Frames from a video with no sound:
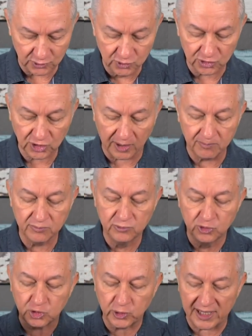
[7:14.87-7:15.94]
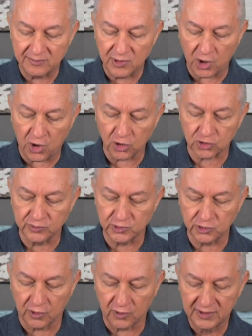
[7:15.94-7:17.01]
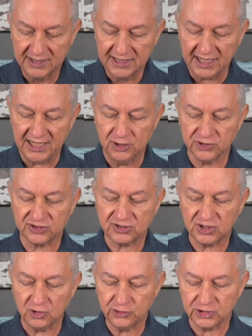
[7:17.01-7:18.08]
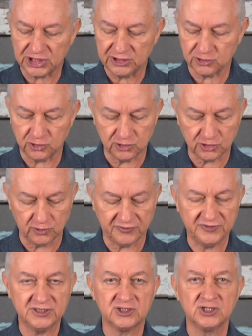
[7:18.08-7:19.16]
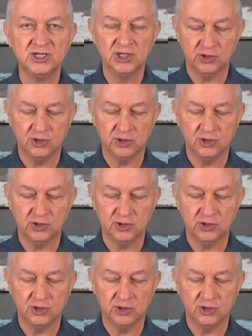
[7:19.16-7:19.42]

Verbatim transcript: Nous sommes mutuellement en communion et le sang de Jésus, son Fils,